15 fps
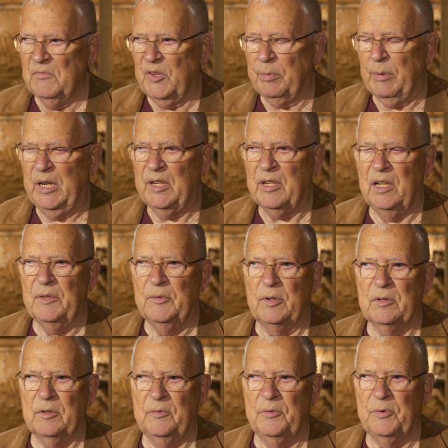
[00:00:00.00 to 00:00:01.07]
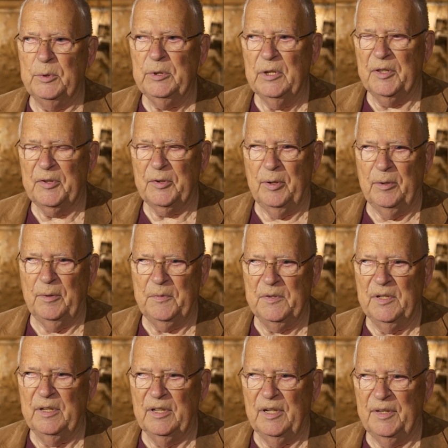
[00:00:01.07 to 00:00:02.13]
zwei, drei Wochen früher zu
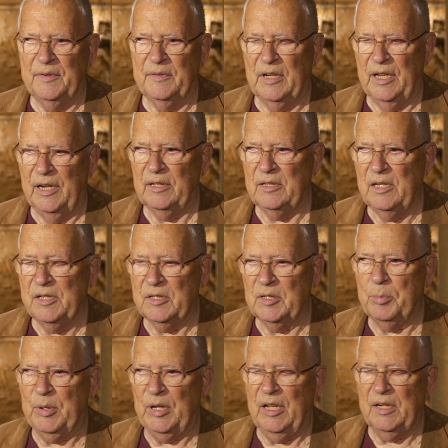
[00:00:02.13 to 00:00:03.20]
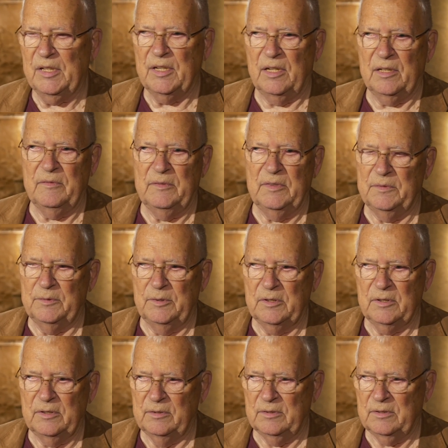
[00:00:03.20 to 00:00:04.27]
öffnen, als wir eigentlich geplant hatten. Wir
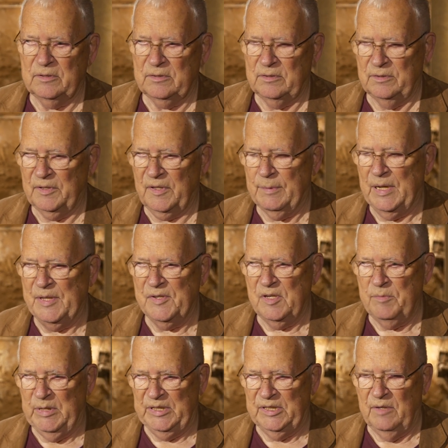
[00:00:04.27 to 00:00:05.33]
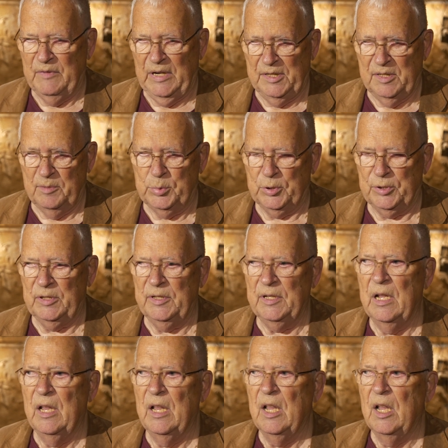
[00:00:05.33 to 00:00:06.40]
wollten noch, noch 20 Meter weiter
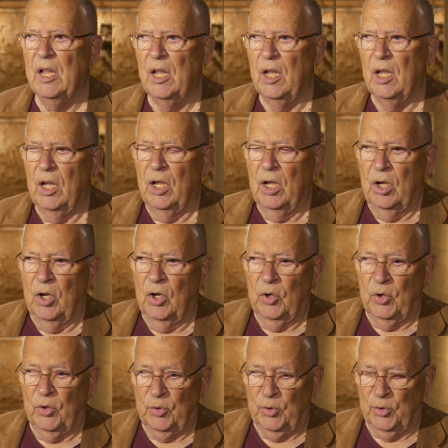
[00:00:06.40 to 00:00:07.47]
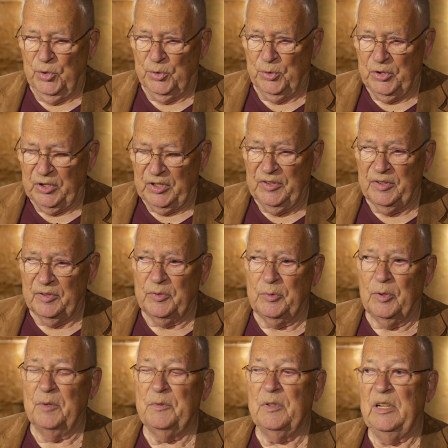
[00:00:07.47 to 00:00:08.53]
putteln. Und durch diese
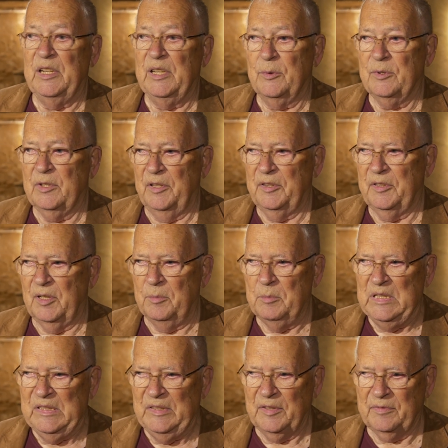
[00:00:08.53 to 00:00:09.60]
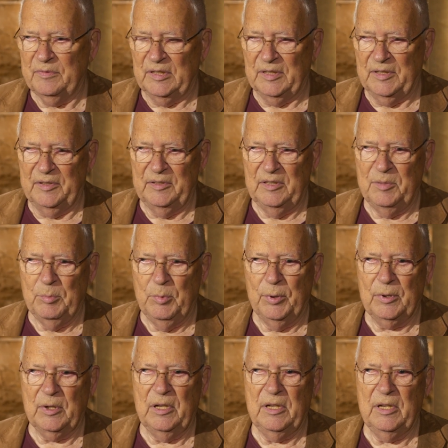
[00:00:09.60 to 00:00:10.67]
Vorverlegung des Termins war es nicht
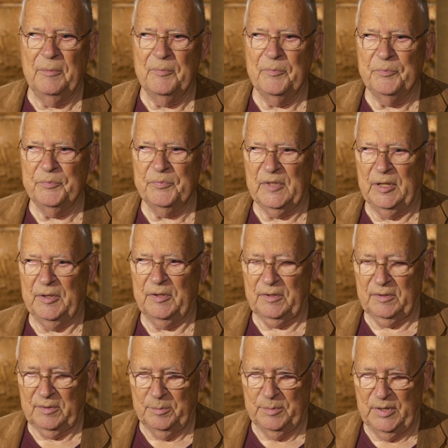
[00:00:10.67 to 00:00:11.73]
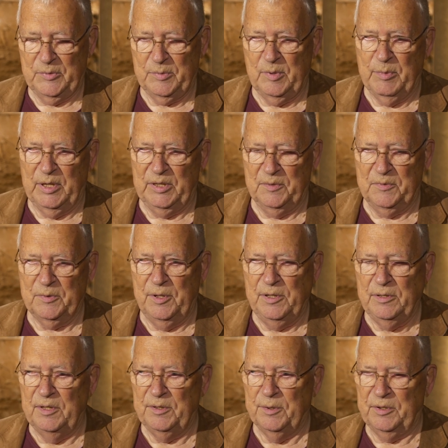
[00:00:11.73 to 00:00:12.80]
möglich, dass zum Beispiel meine
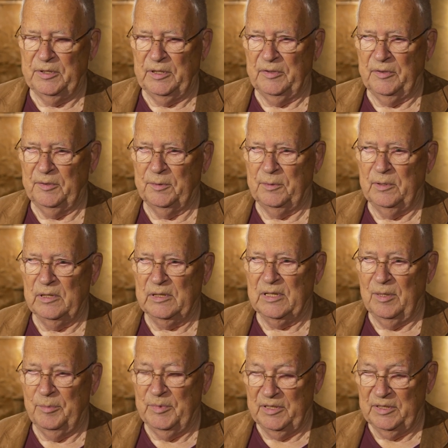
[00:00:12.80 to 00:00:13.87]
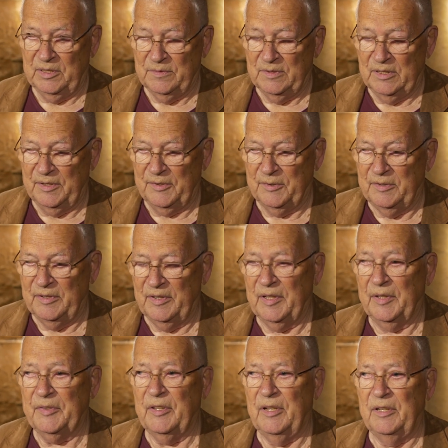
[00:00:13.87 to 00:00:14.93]
Freundin durch diesen Tunnel kam, denn die war zu
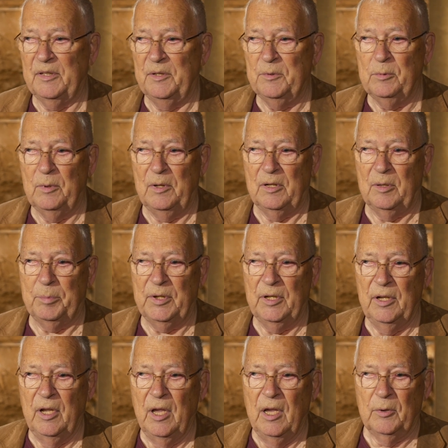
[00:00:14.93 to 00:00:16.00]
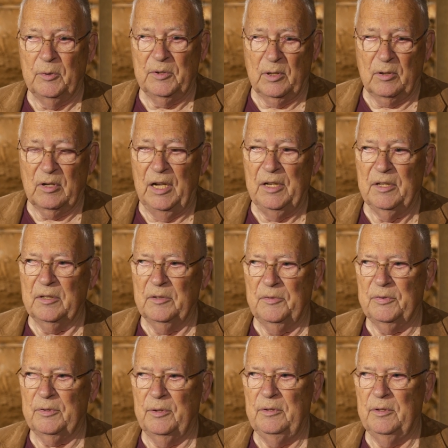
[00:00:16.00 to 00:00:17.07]
dieser Zeit in Urlaub. Und auch andere
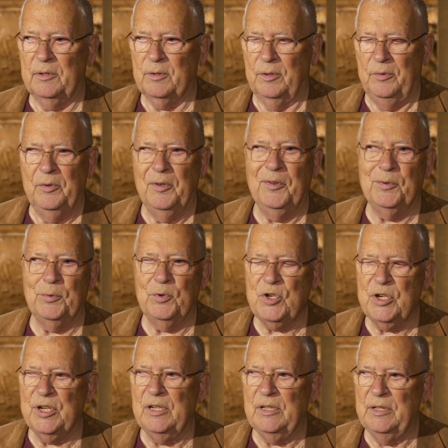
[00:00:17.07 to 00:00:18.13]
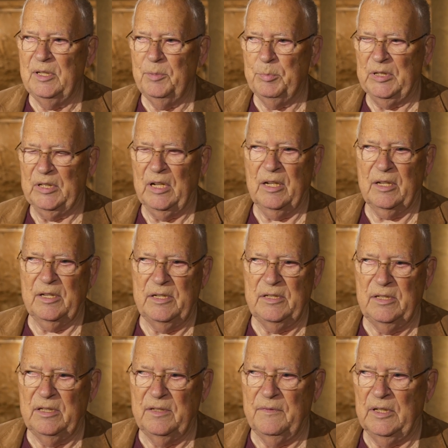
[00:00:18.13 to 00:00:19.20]
Freunde konnten so schnell nicht
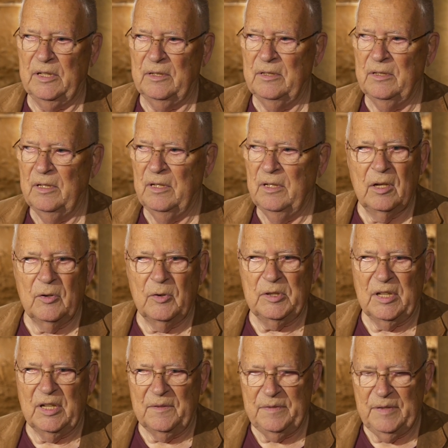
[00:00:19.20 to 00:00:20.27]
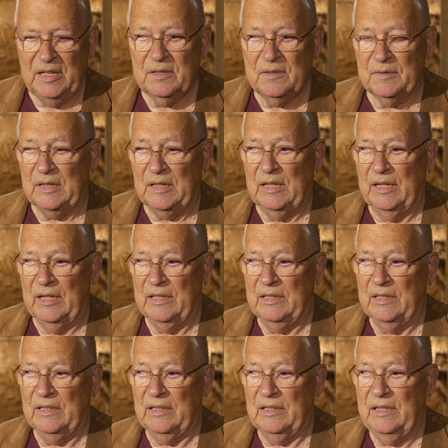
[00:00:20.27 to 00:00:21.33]
benachrichtigt werden. Und der Effekt war
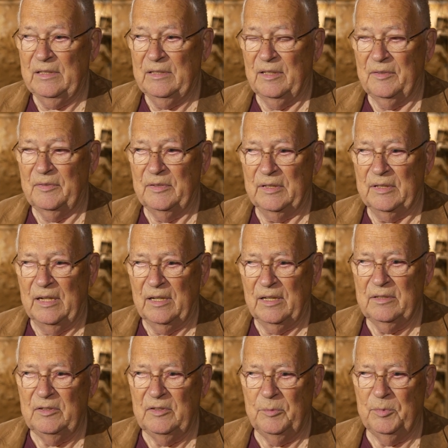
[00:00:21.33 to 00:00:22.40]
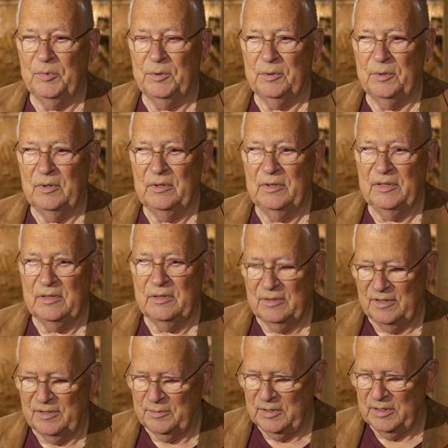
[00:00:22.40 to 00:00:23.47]
eigentlich, dass wir nach diesem Tunnel,
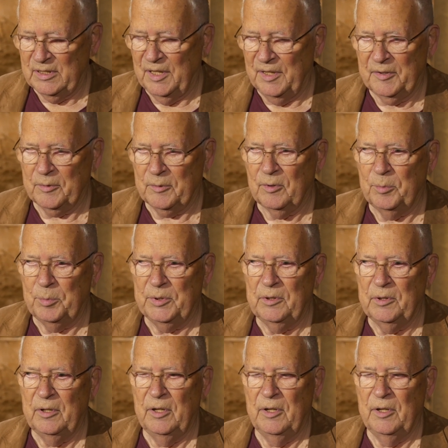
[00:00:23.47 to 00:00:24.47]
also die ganze Gruppe,